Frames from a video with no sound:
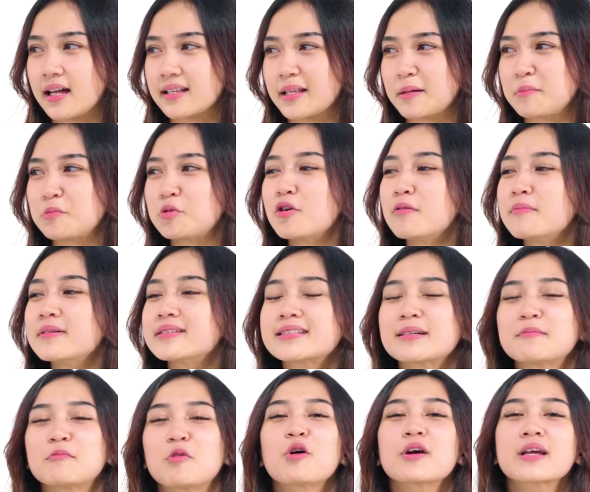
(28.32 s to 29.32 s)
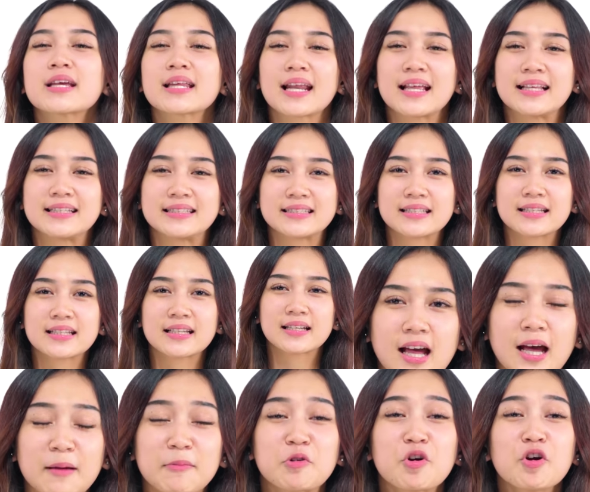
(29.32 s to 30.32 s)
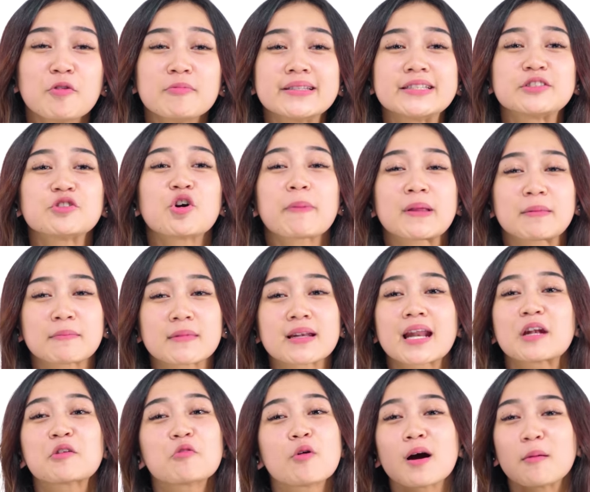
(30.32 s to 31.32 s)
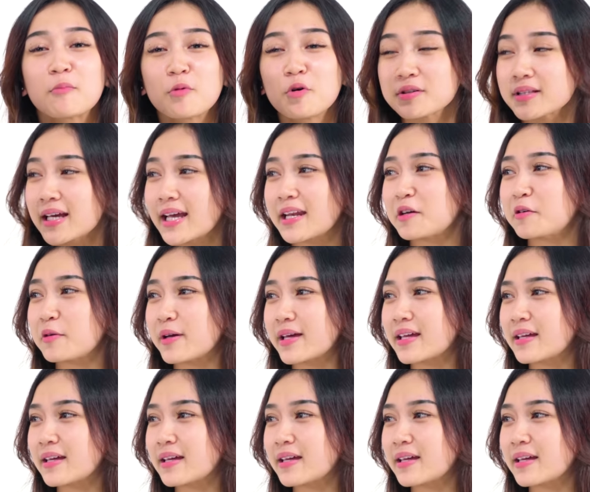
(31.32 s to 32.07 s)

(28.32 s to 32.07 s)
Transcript: ATM gue bisa keblokir anjir. HP gue bisa dicopet beneran gue nggak bohong teh deh gue.